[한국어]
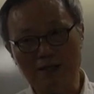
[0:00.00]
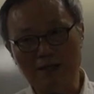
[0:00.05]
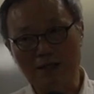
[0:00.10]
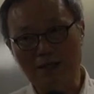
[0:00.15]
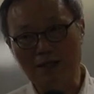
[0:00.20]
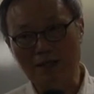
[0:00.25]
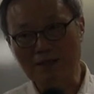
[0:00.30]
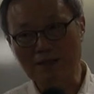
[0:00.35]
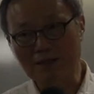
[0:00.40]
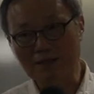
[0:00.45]

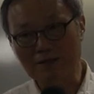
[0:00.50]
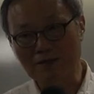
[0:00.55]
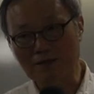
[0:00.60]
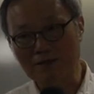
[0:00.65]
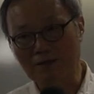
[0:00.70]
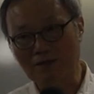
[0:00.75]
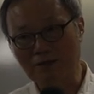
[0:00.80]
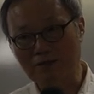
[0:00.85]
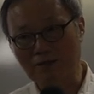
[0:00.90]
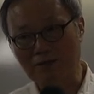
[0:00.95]

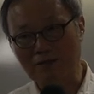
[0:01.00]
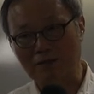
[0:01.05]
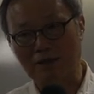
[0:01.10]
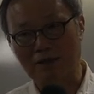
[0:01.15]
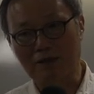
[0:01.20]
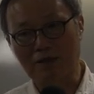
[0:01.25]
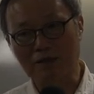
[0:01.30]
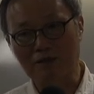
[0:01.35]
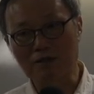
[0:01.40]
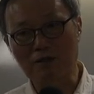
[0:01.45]
사라지는
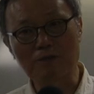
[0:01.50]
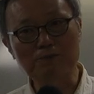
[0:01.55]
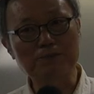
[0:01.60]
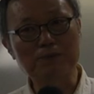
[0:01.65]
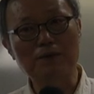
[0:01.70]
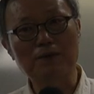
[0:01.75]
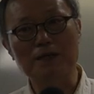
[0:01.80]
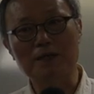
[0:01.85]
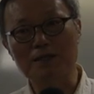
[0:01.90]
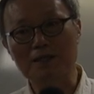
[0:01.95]
것은
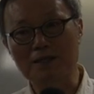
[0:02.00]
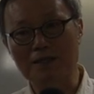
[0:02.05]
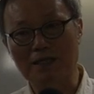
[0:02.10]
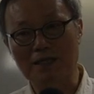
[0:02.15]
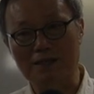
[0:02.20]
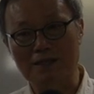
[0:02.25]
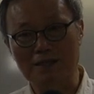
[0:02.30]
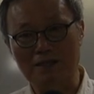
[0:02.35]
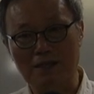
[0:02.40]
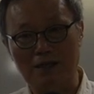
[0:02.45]
슬퍼할 일이
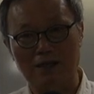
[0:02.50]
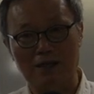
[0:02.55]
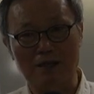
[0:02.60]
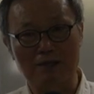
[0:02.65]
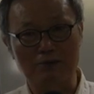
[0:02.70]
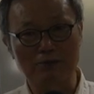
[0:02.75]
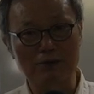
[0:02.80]
아니라